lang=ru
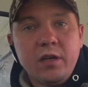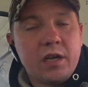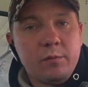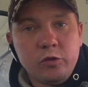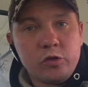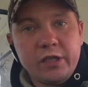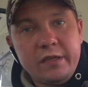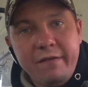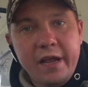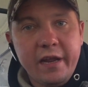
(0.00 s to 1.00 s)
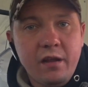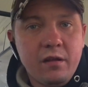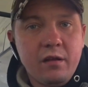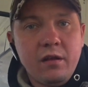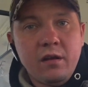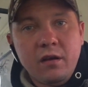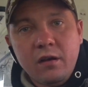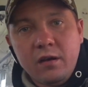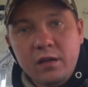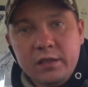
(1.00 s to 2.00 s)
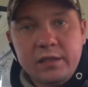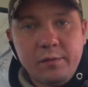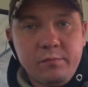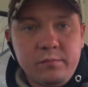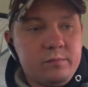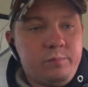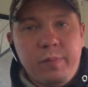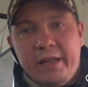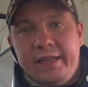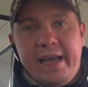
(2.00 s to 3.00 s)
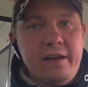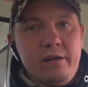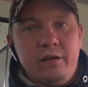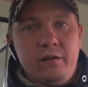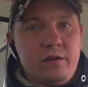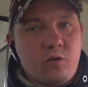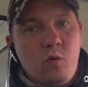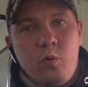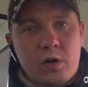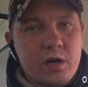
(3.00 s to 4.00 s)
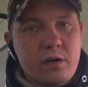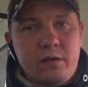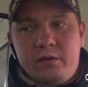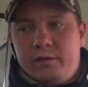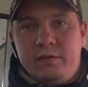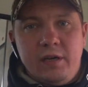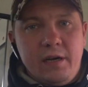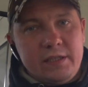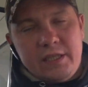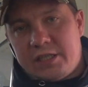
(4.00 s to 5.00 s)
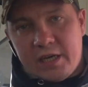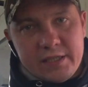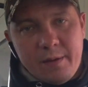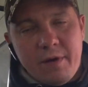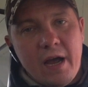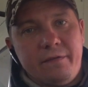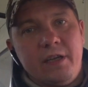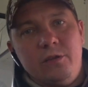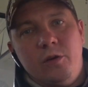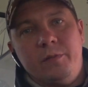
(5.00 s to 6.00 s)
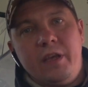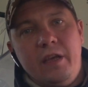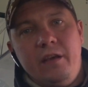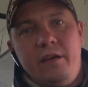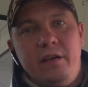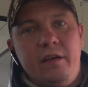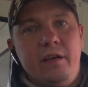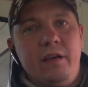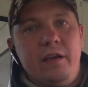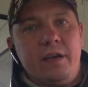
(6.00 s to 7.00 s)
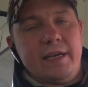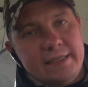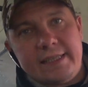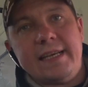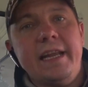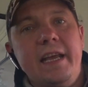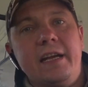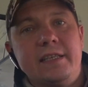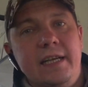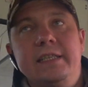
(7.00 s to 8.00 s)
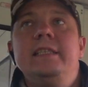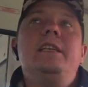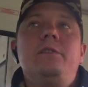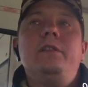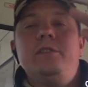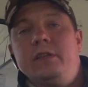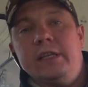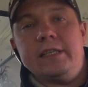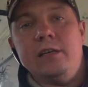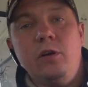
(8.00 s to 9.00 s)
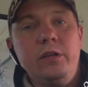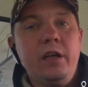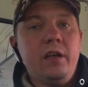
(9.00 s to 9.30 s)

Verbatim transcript: Кому нужны двери, там панель э, ГУР, э, а, те же самые автономки, кондиционер, кстати, здесь он идет на салон.